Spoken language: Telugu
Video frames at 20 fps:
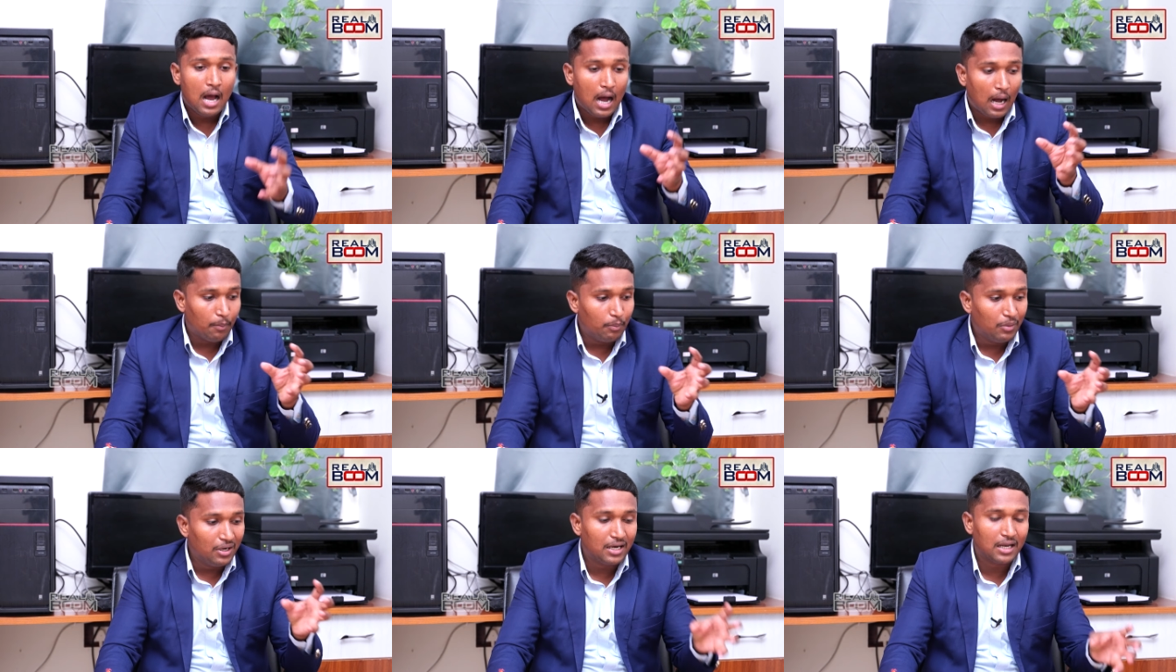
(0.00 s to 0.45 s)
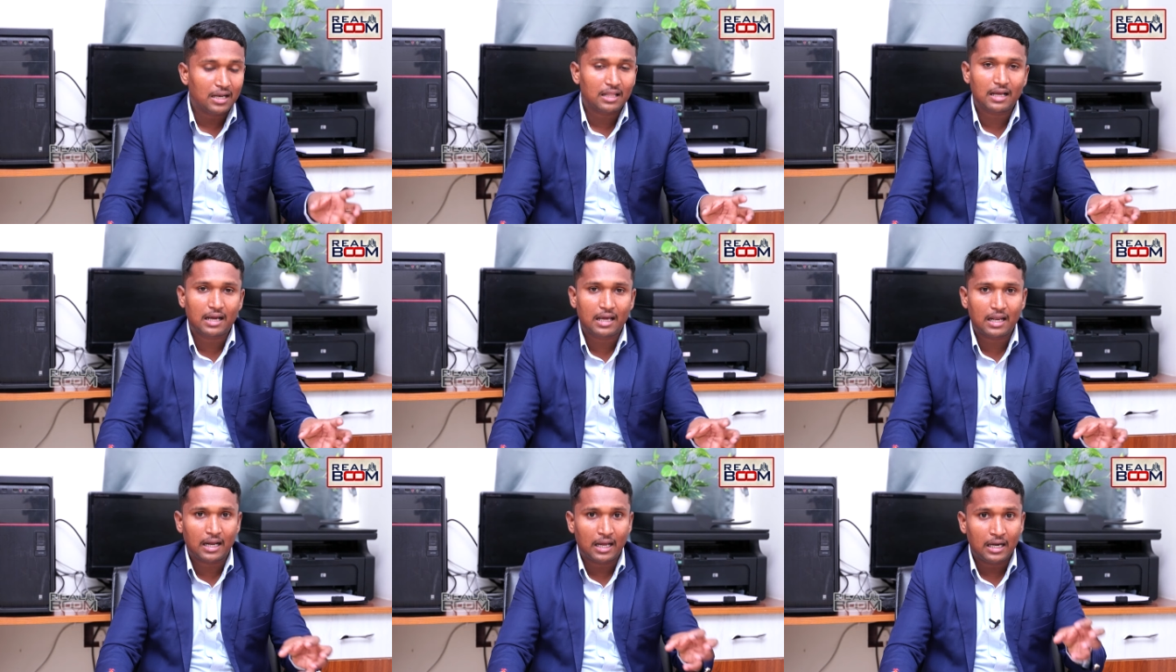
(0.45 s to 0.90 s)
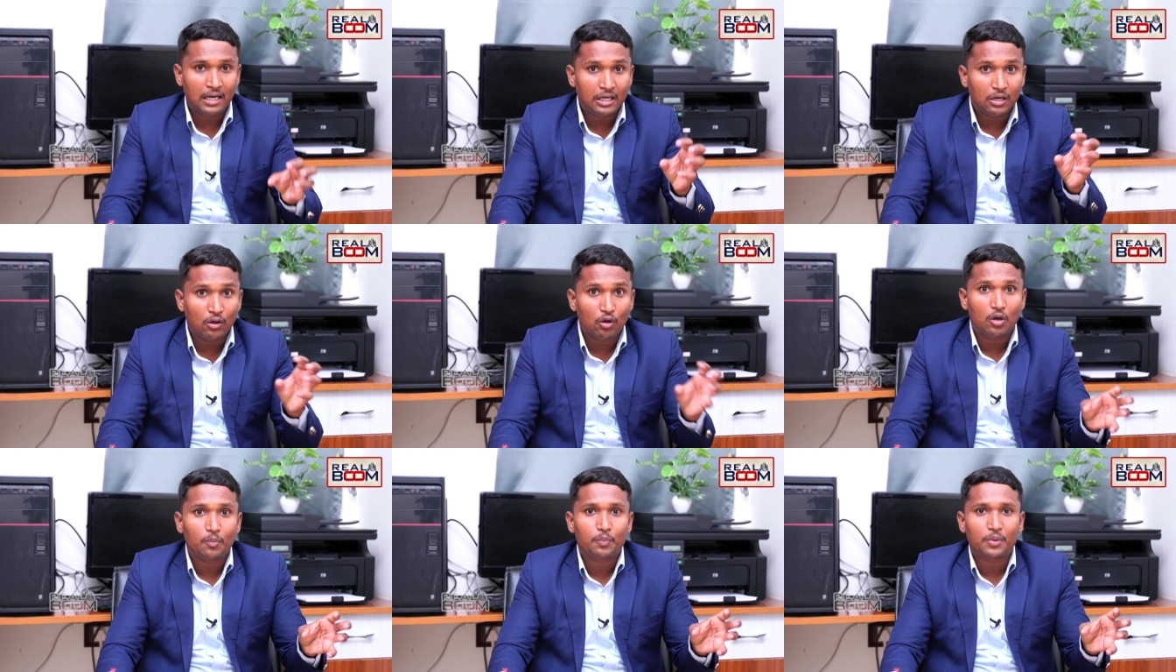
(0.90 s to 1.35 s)
ఆ బిల్డర్ దగ్గర కానీ
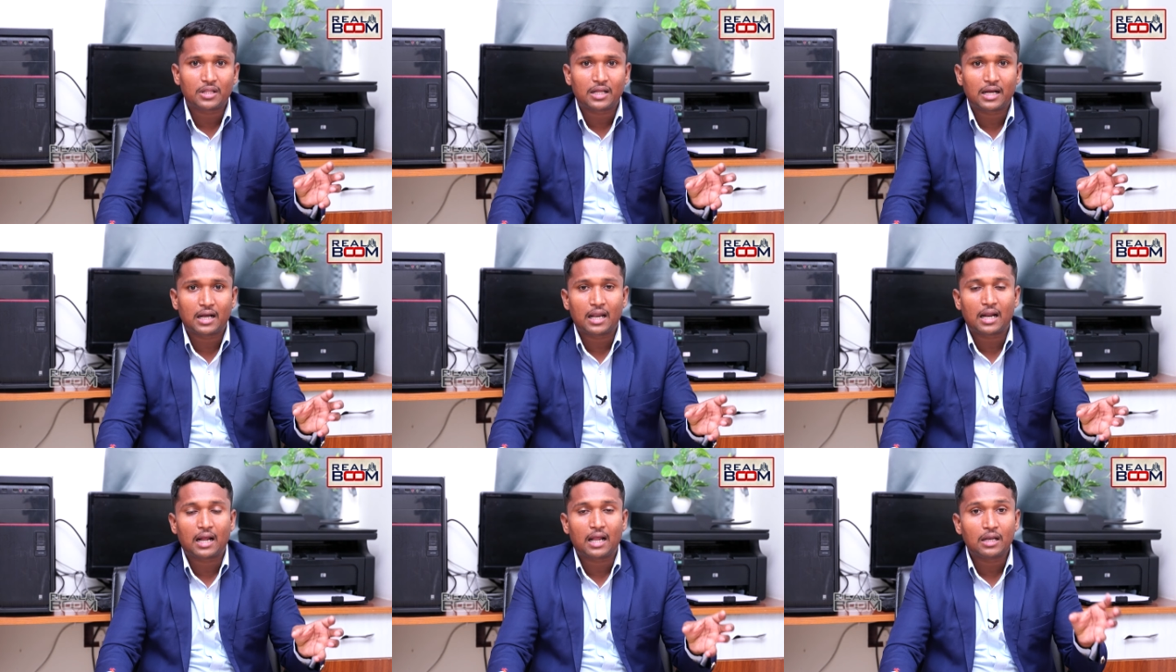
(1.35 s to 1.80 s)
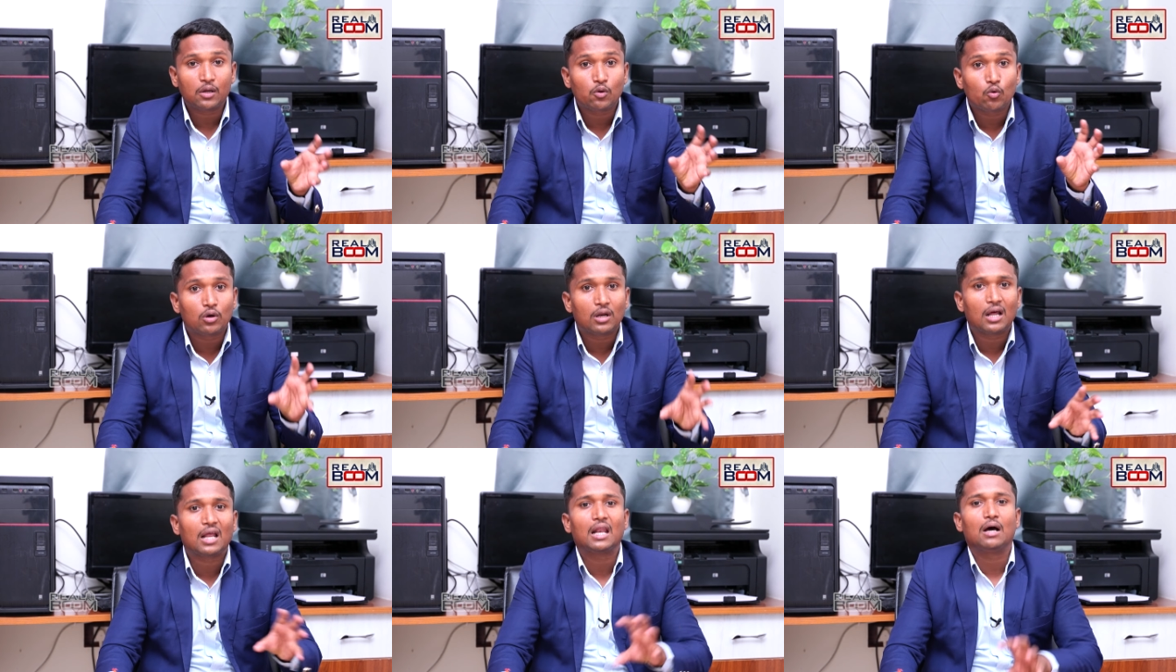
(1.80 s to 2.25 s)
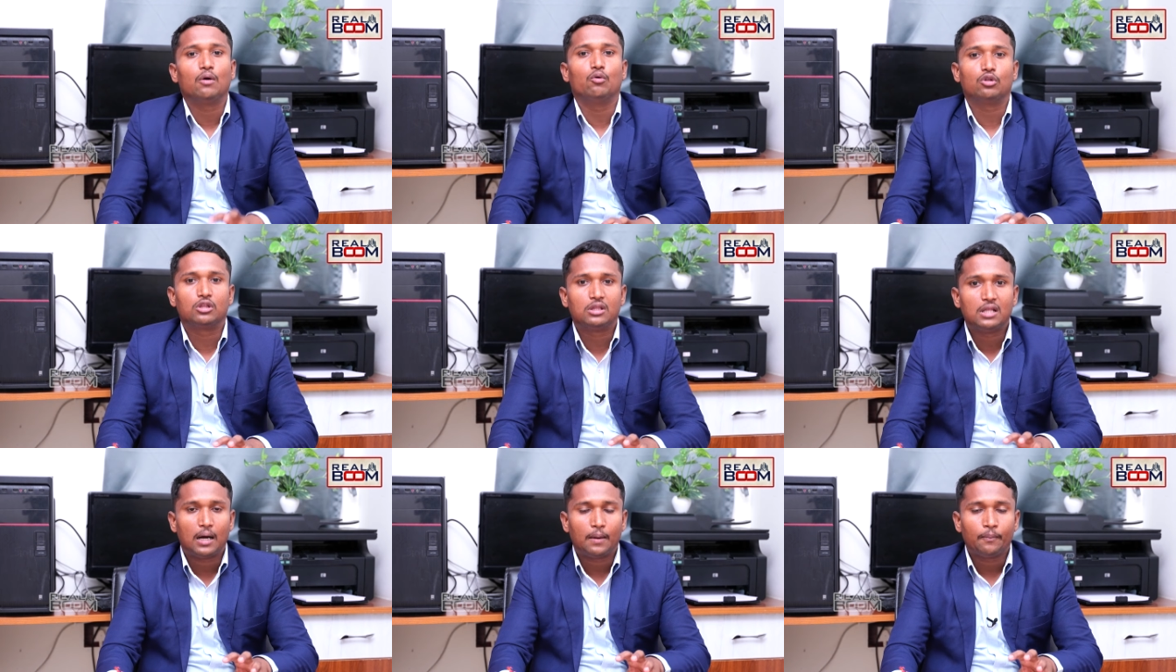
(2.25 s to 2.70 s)
డెవలపర్ దగ్గర కానీ కొనాలా
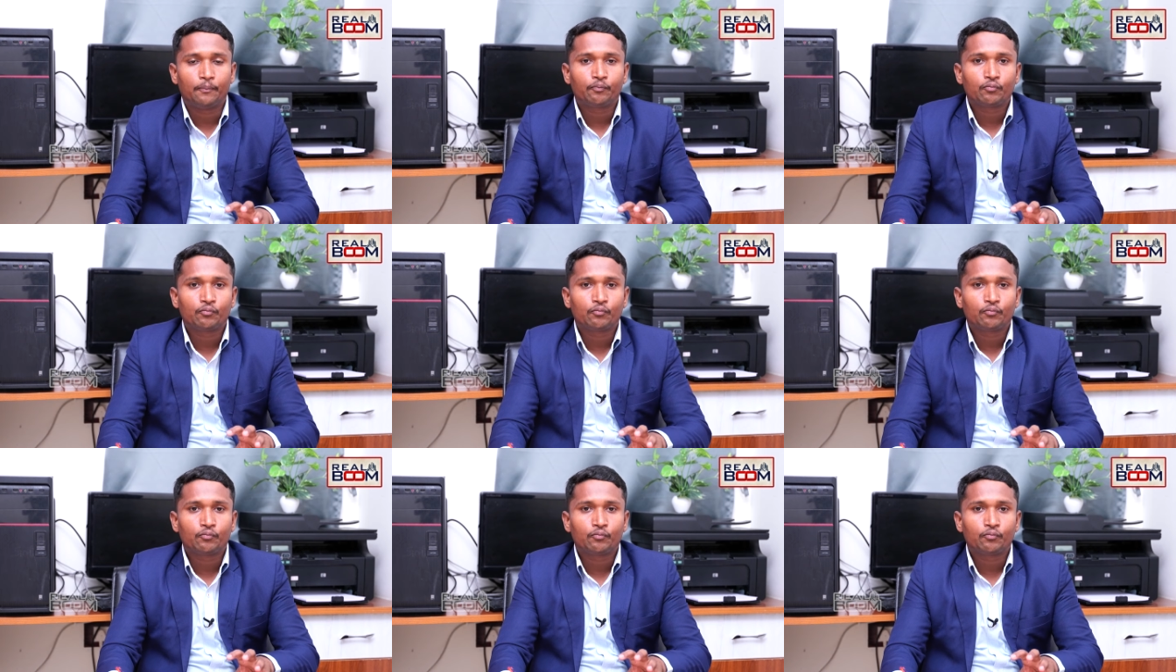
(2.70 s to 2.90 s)
వద్దా